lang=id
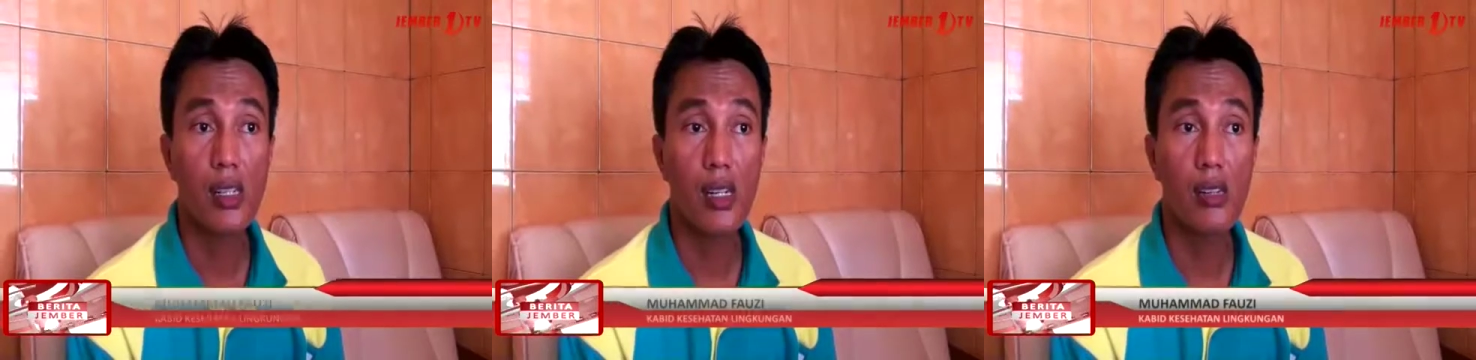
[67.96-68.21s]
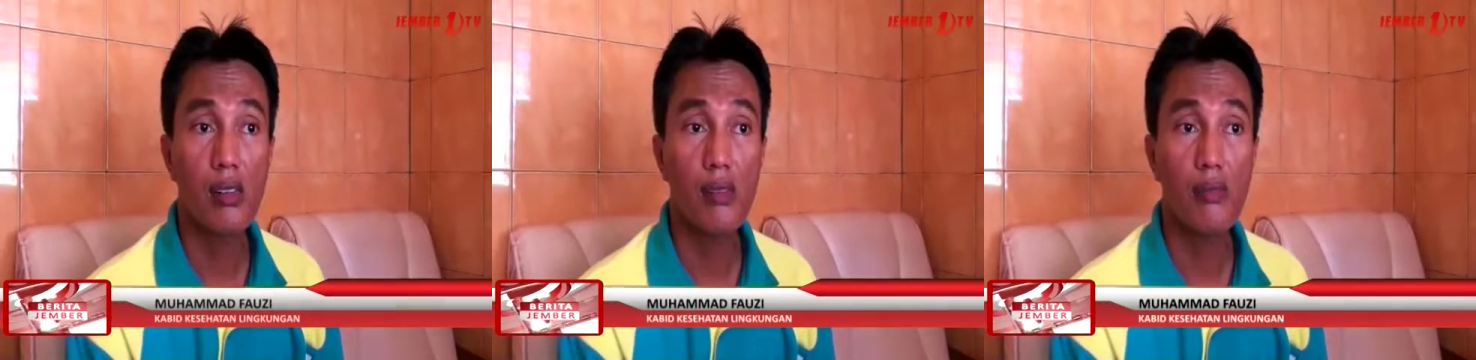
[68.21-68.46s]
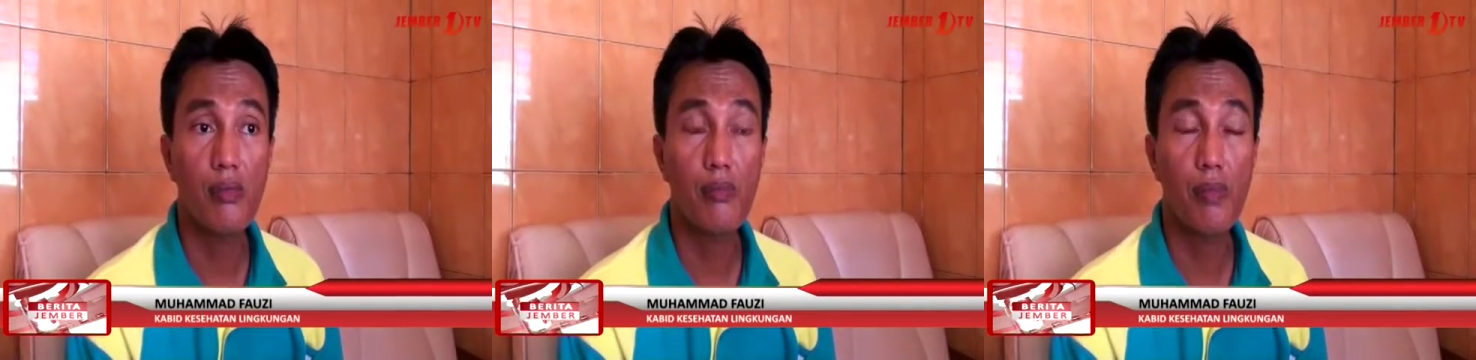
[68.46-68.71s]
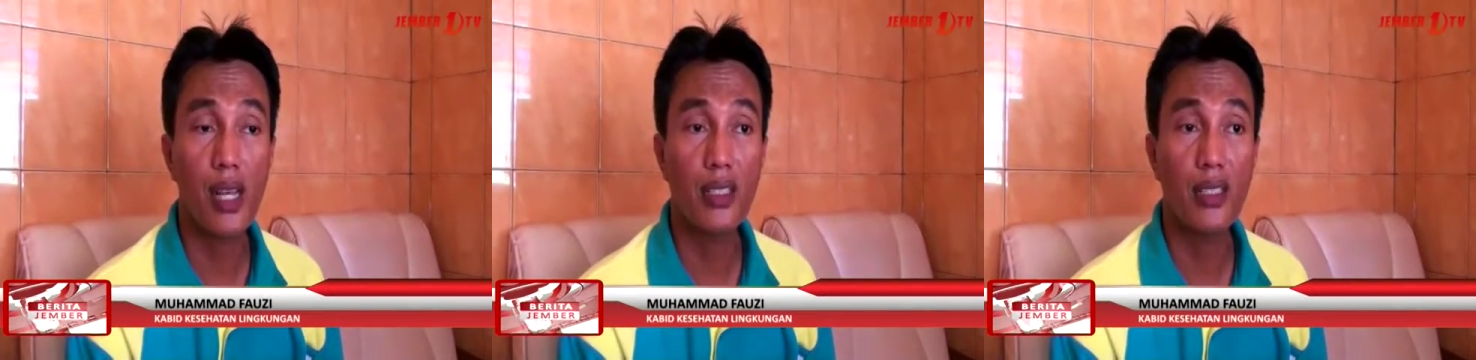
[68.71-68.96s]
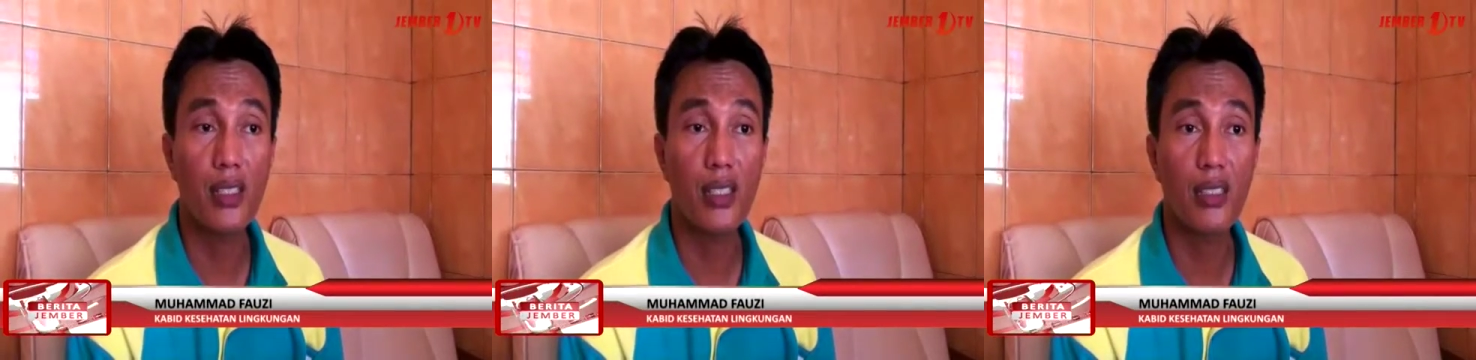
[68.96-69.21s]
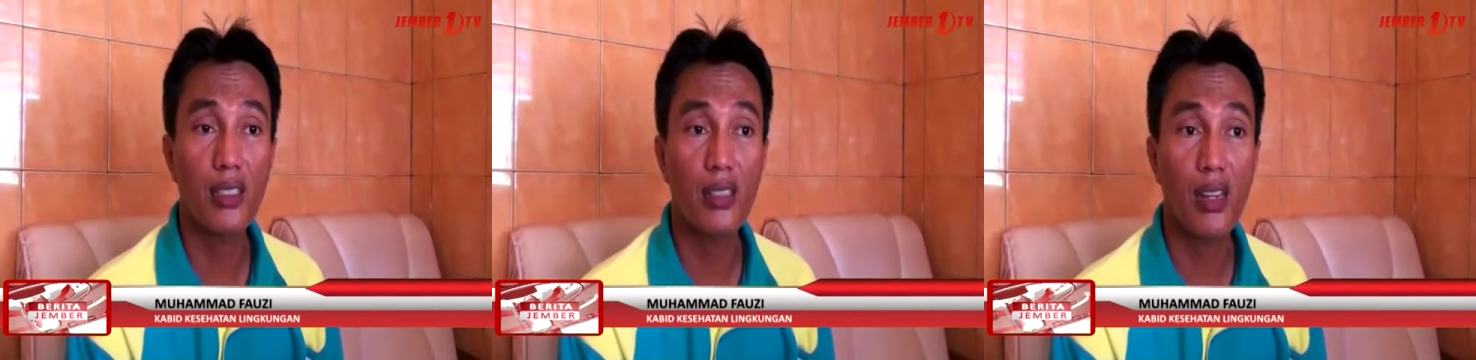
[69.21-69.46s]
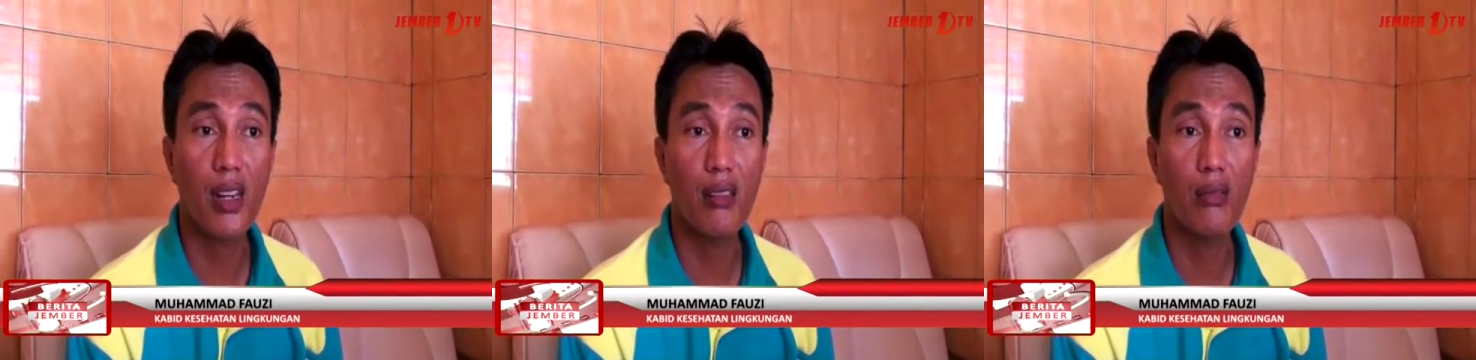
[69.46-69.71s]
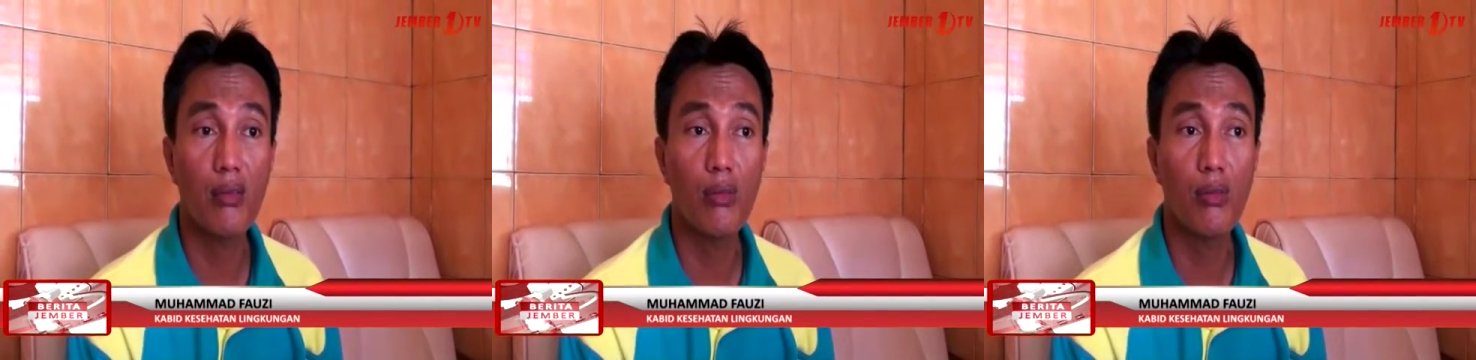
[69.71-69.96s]
Kalau pasien secara
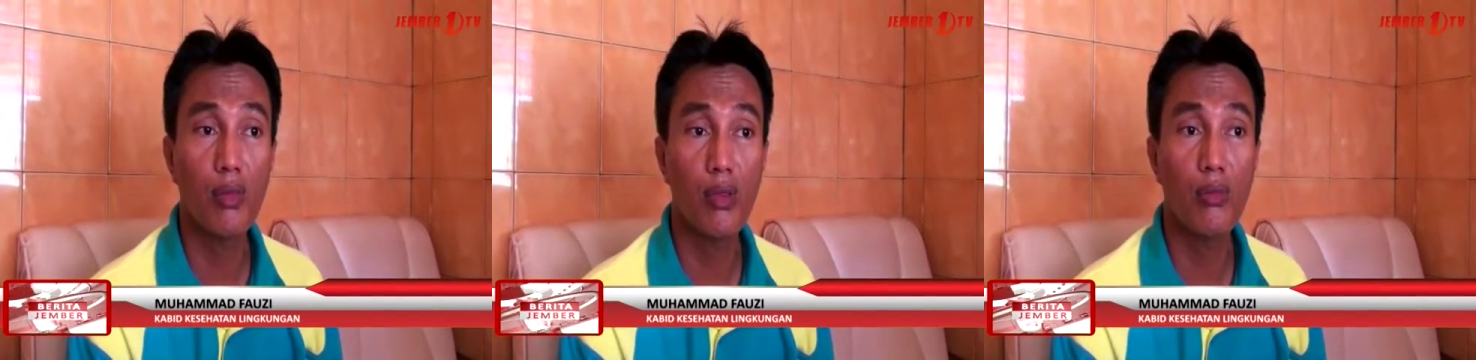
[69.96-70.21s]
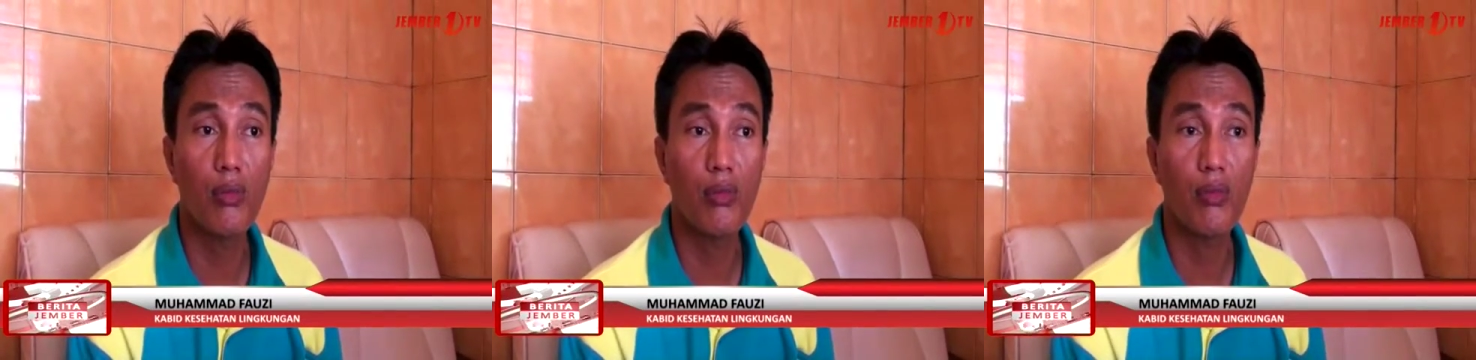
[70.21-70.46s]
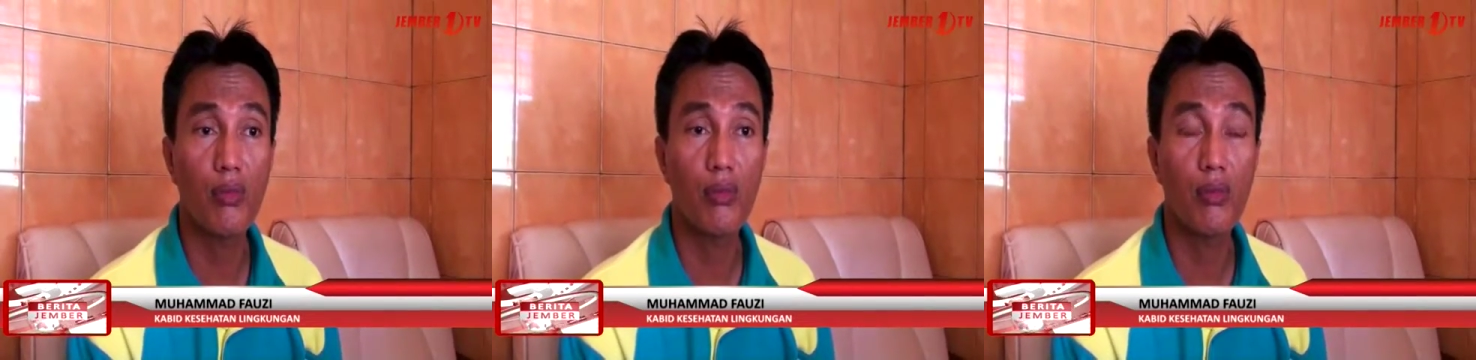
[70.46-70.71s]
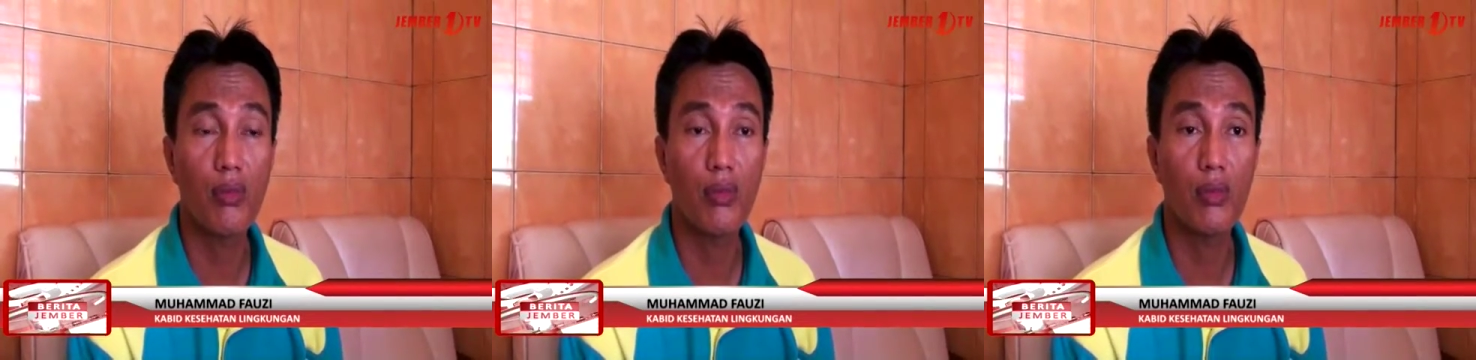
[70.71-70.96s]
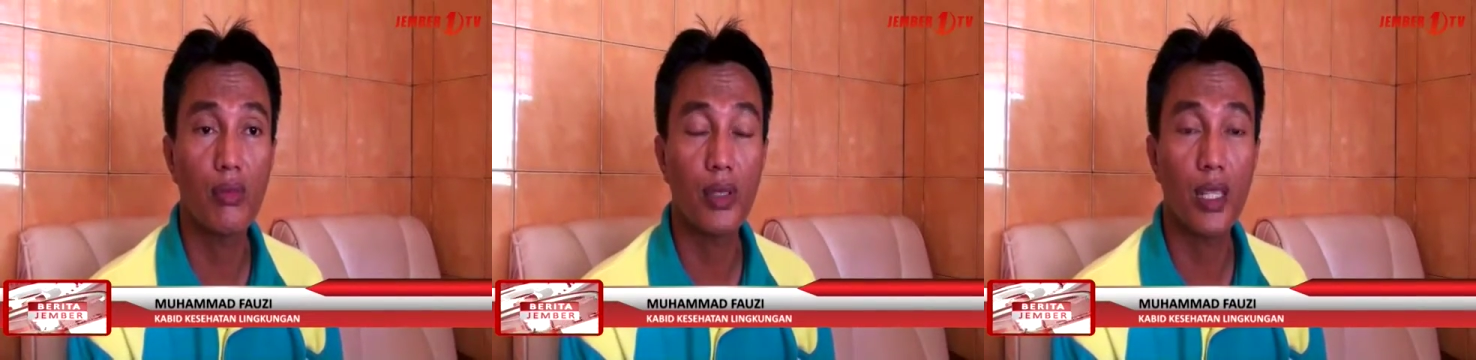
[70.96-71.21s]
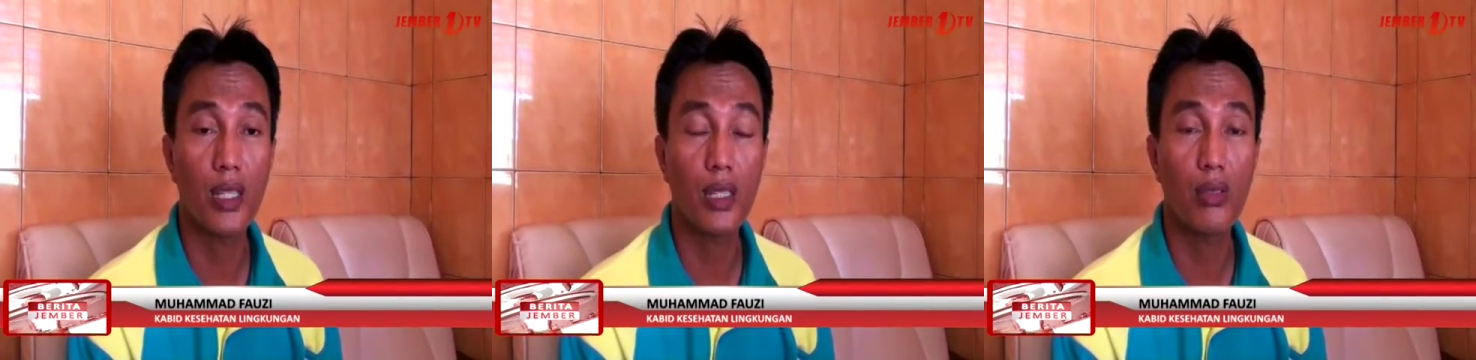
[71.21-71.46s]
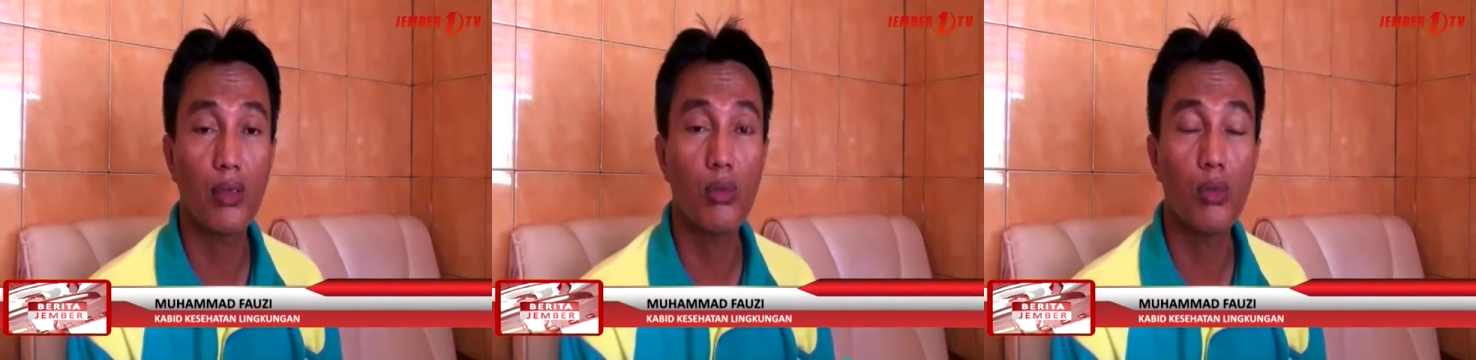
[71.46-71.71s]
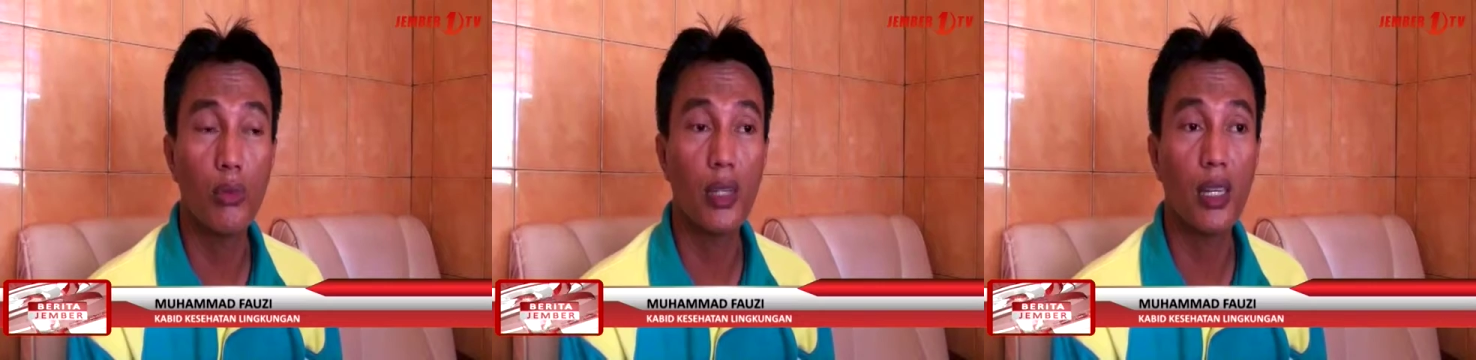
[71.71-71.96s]
umum, penyakit
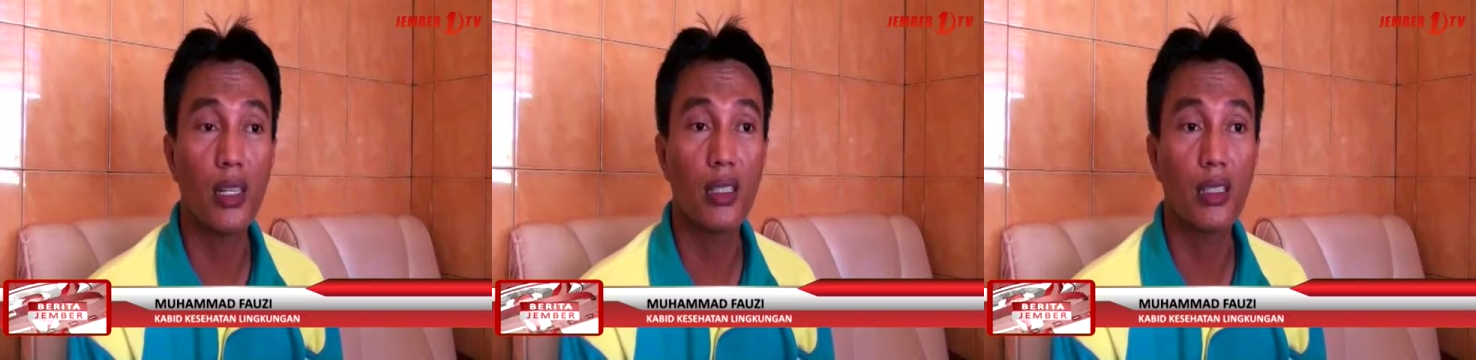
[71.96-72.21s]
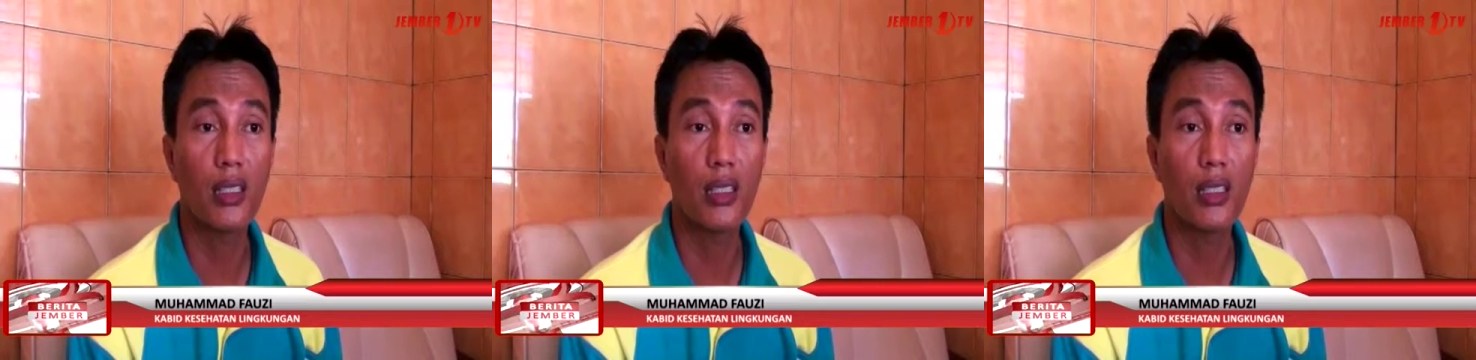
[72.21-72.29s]
umum ya,